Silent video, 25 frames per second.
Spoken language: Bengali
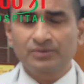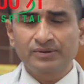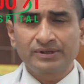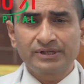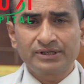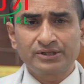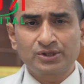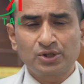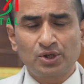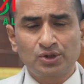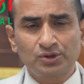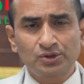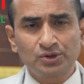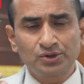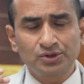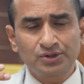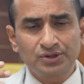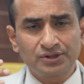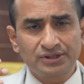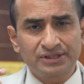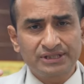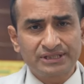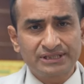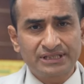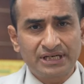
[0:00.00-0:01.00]
করে
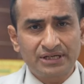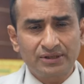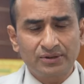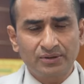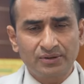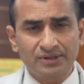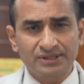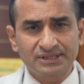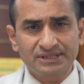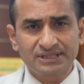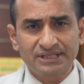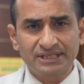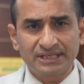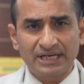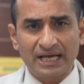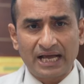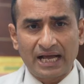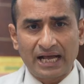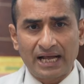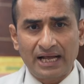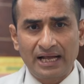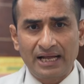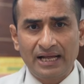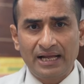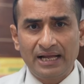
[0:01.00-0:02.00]
সন্তোষজনক রেজাল্ট হচ্ছে না
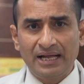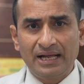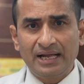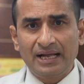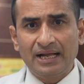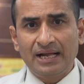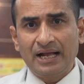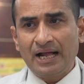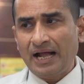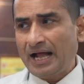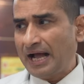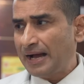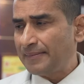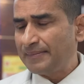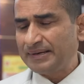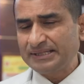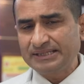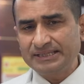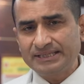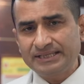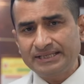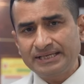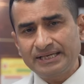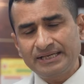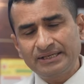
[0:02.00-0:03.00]

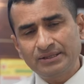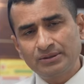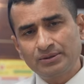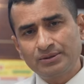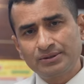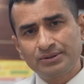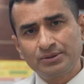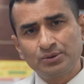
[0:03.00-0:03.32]
আমাদের এখানেও